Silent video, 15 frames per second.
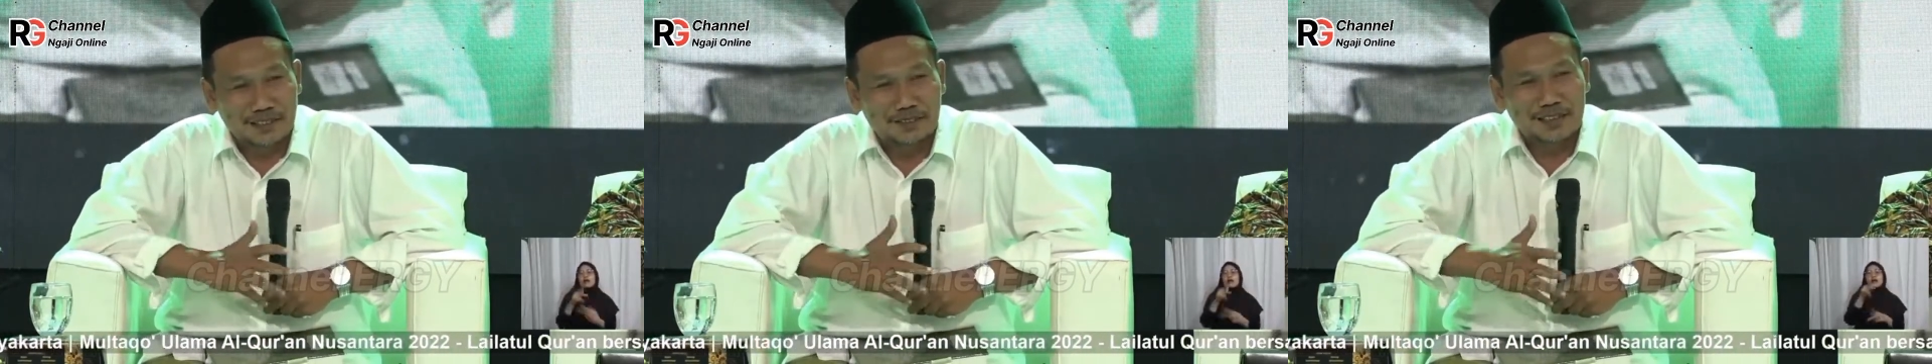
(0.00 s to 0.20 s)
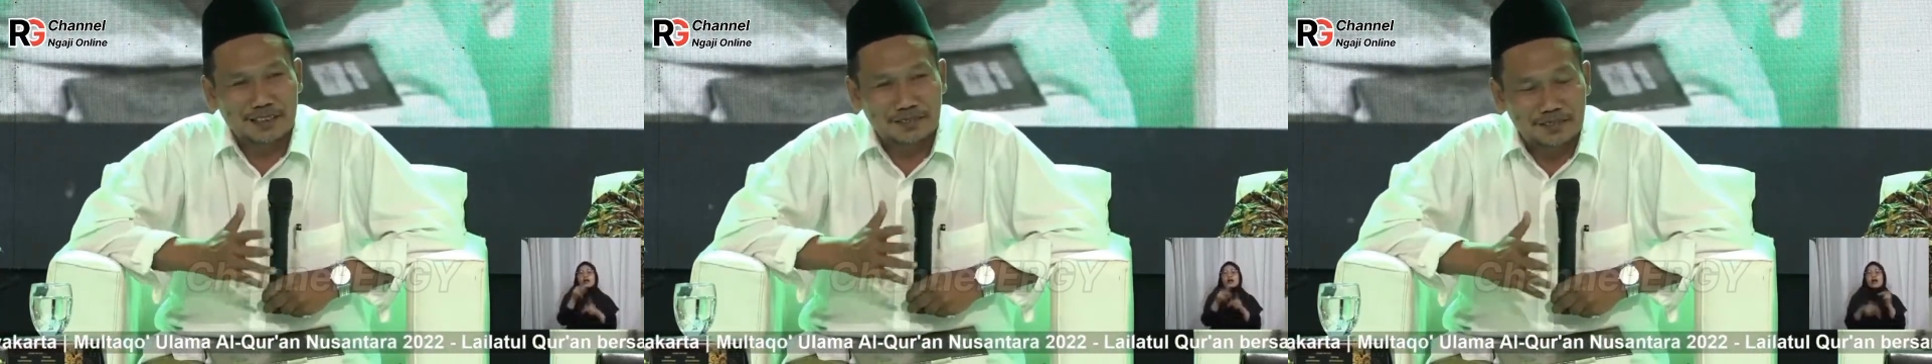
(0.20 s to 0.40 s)

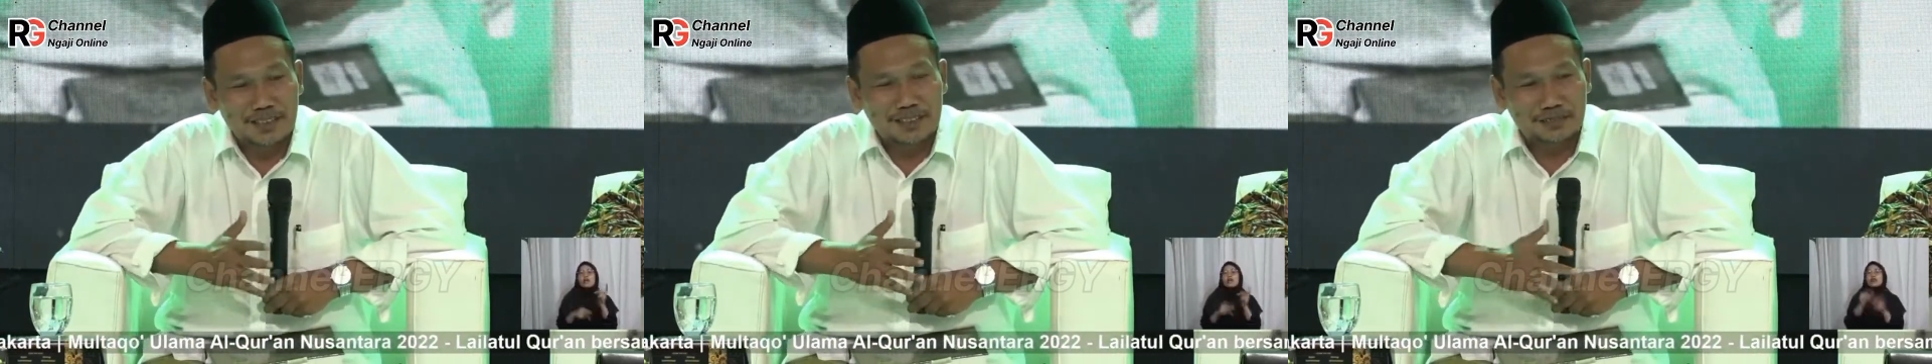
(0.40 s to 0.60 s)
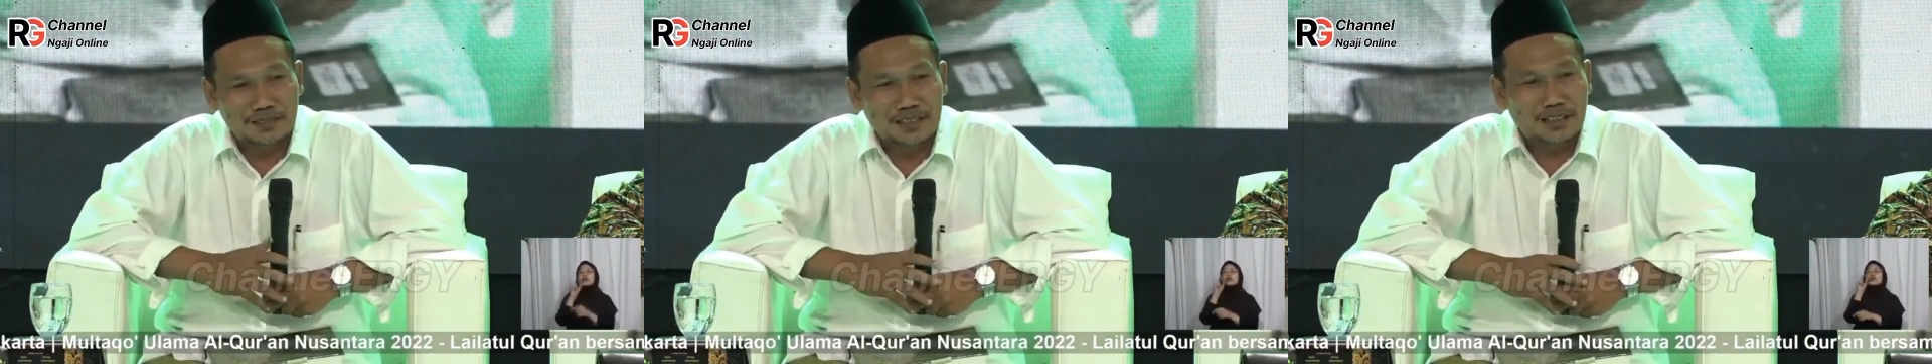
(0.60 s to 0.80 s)

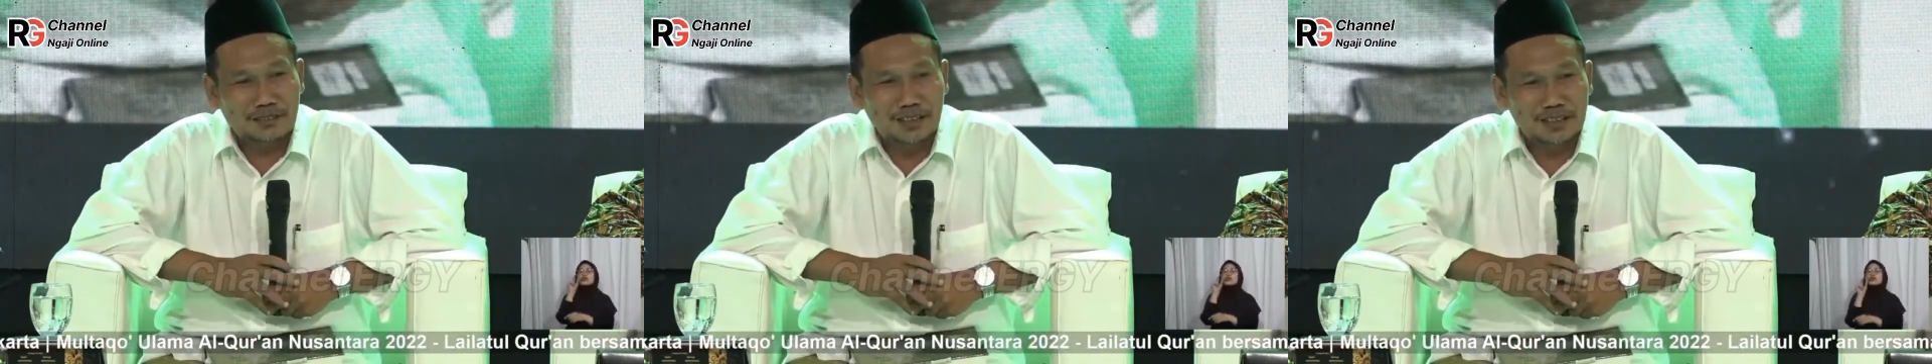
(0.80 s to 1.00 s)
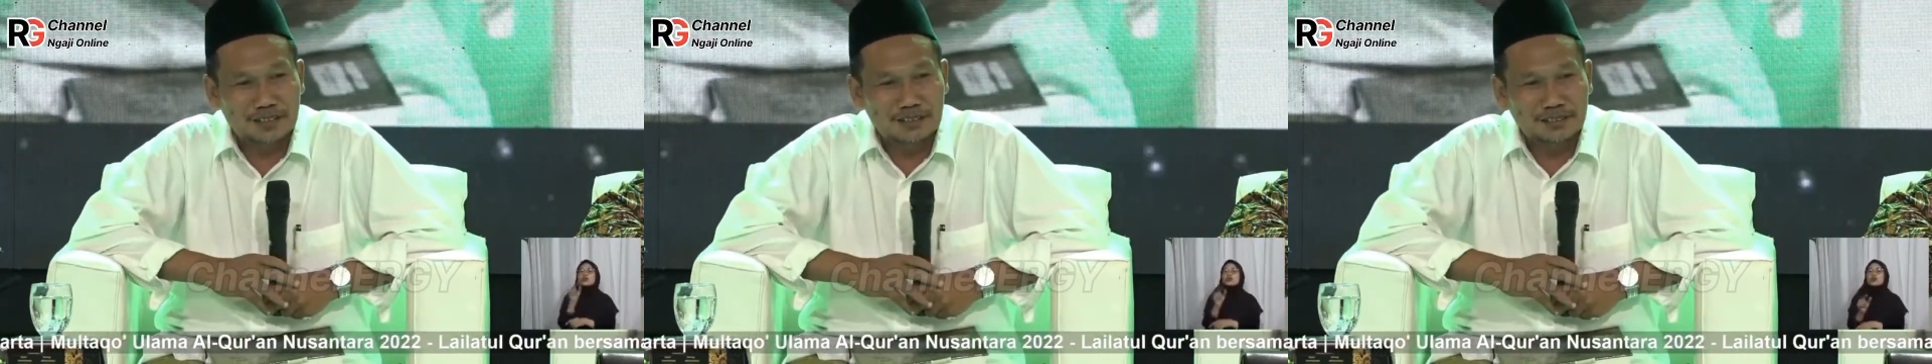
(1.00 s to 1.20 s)
orang-orang itu
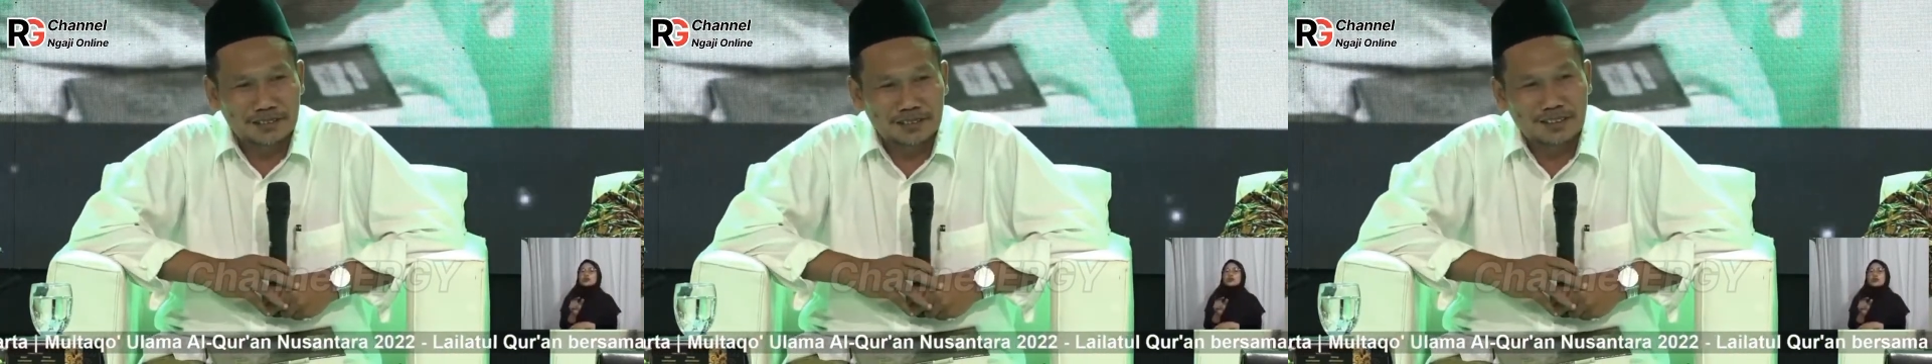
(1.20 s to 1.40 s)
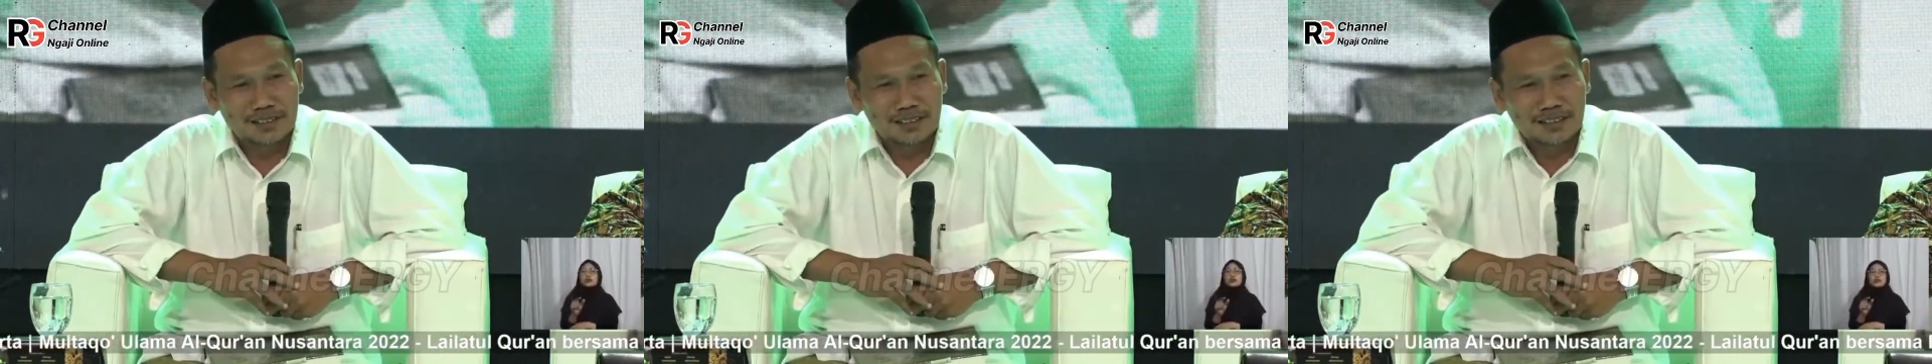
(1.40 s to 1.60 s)
tuh
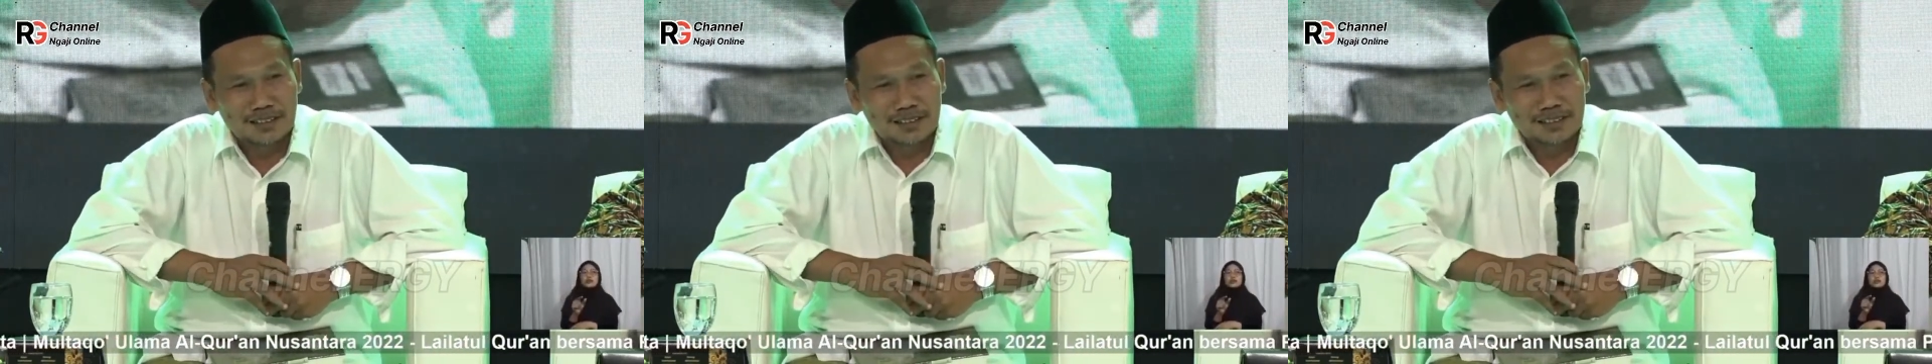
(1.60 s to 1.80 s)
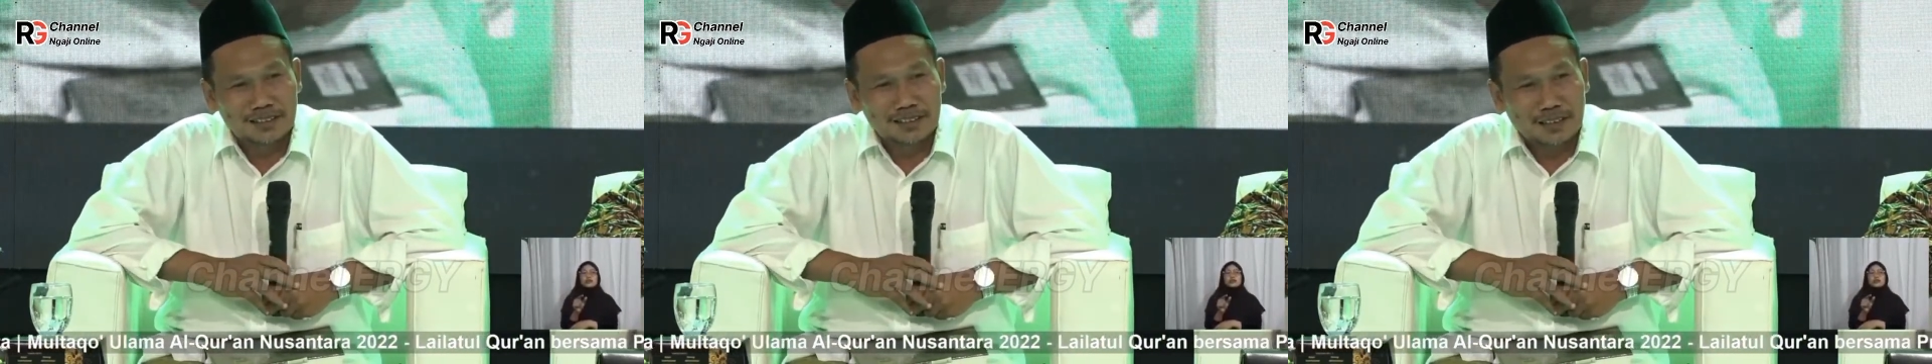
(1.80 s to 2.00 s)

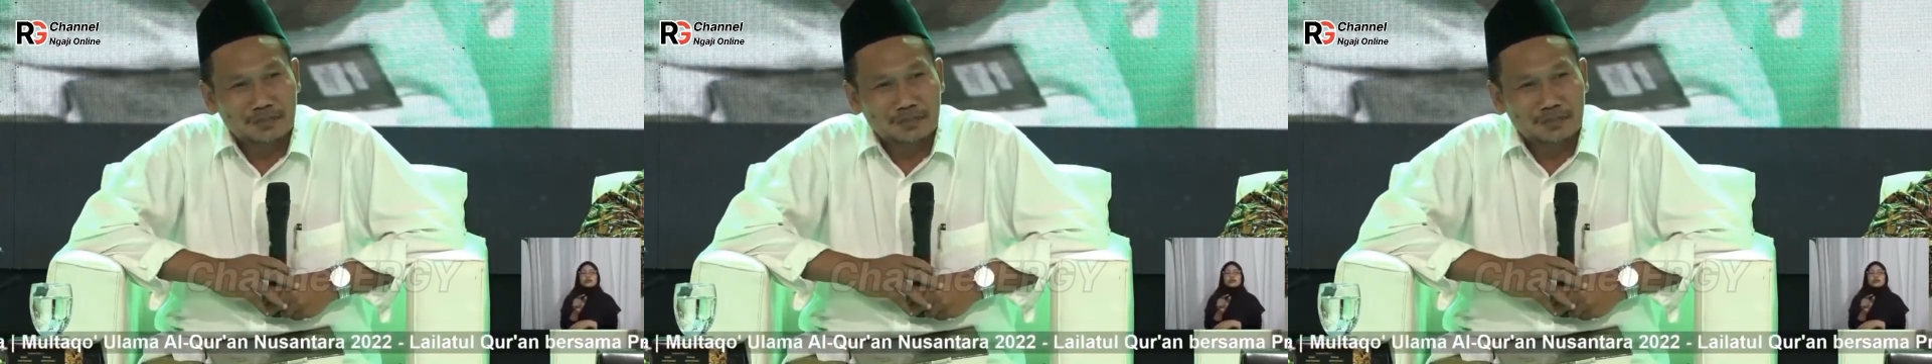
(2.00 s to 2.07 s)
tapi